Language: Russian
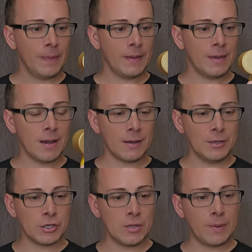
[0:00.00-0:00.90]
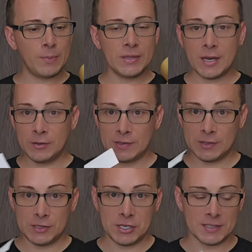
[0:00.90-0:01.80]
Я, конечно, попытаюсь
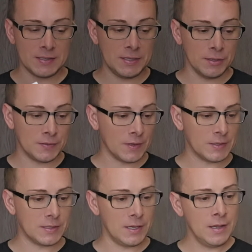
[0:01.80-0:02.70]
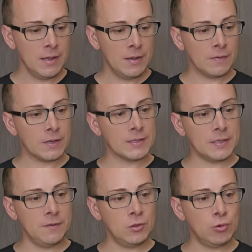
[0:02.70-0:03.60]
сейчас сделать в конце, в
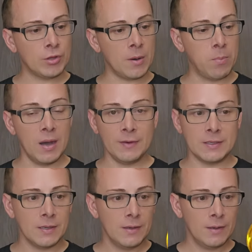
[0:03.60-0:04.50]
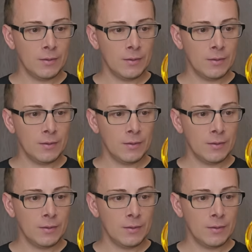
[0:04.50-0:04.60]
конце видео, добавить,